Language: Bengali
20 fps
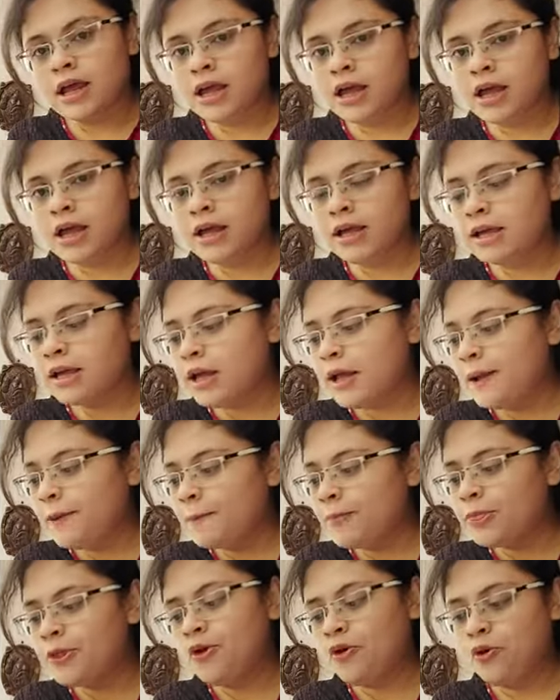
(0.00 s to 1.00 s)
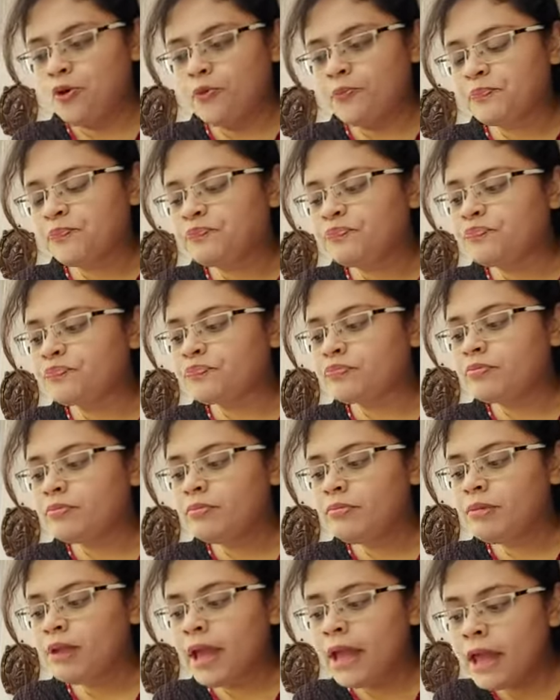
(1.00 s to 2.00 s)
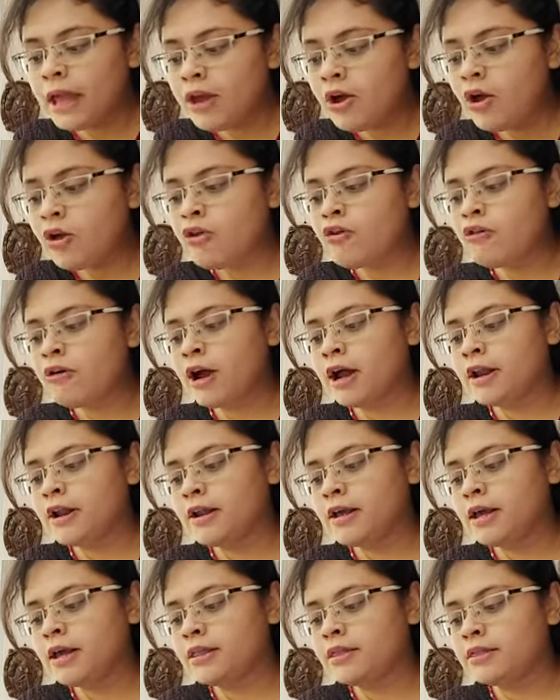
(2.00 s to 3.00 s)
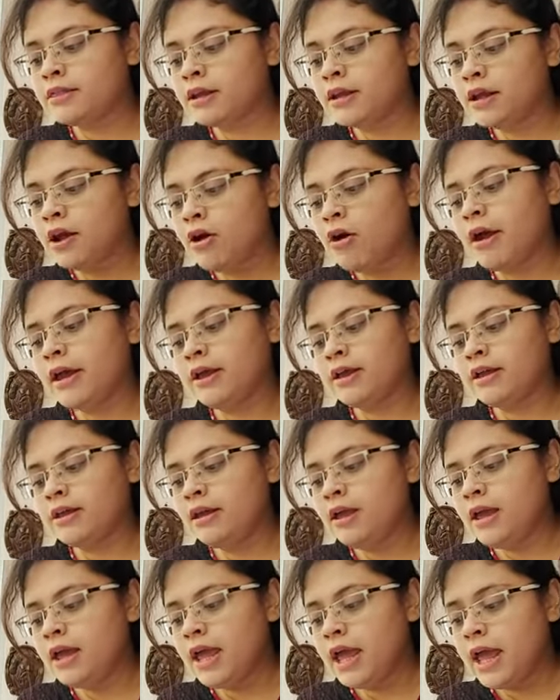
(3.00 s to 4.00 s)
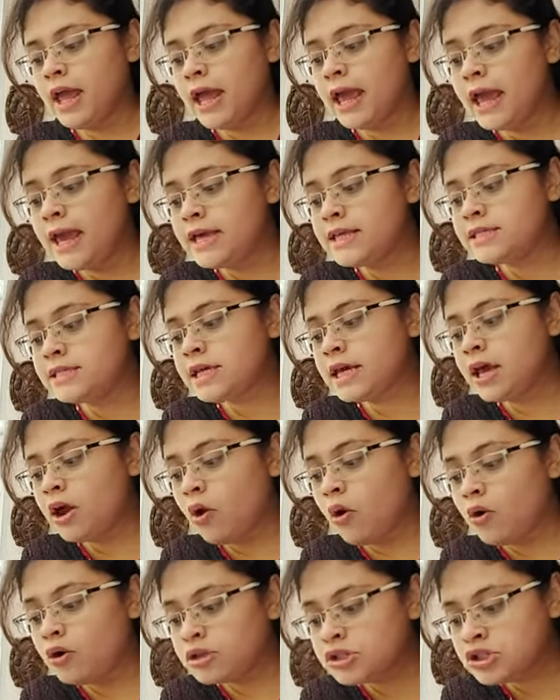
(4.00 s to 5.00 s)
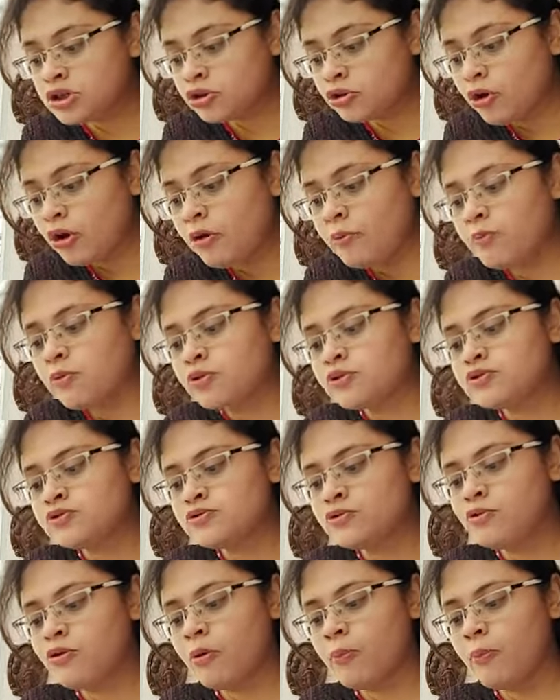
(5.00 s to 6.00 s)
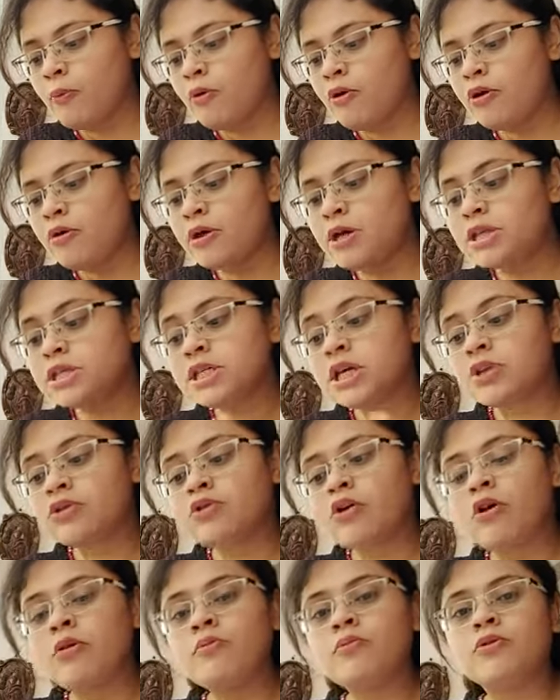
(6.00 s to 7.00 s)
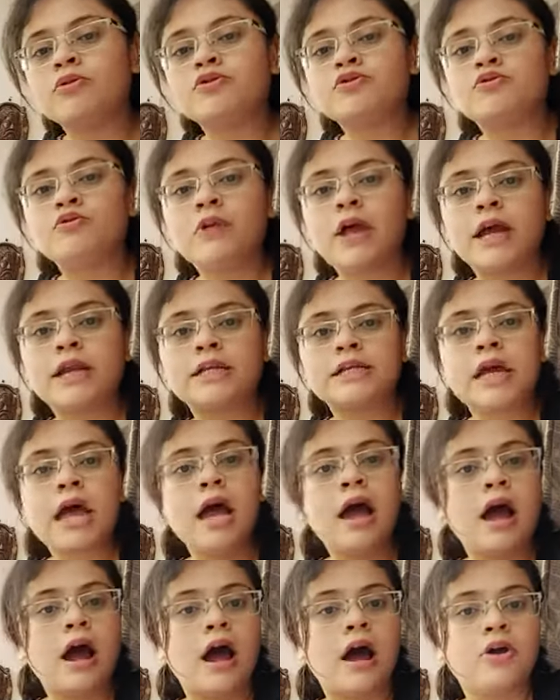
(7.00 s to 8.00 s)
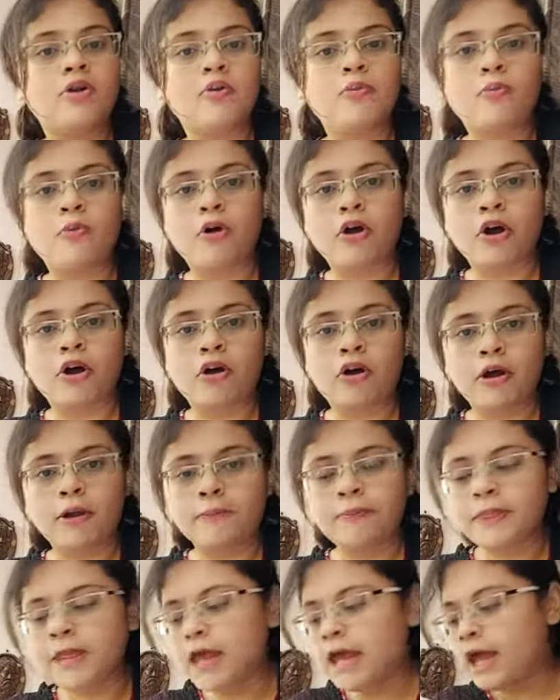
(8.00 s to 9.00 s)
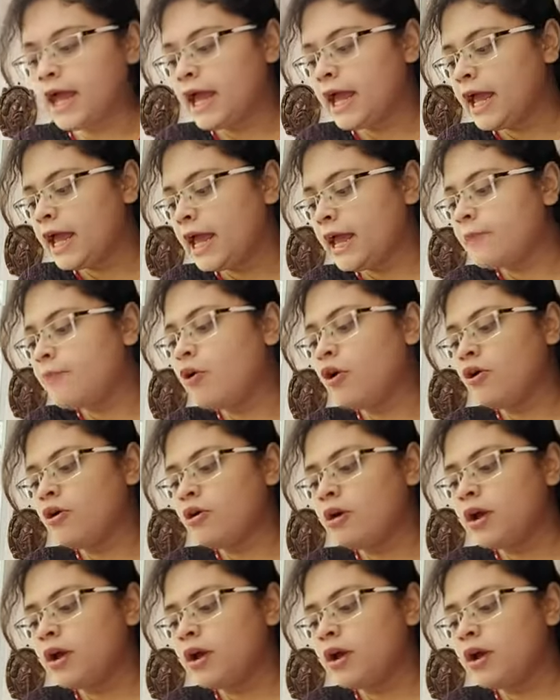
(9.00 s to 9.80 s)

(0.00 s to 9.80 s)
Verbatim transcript: হ্যাঁ তো এই অলঙ্কারের ক্ষেত্রে হয় কি এই যে অচেতন বস্তুর ওপর চেতন বস্তুর একটা আরোপ করা হয় এবং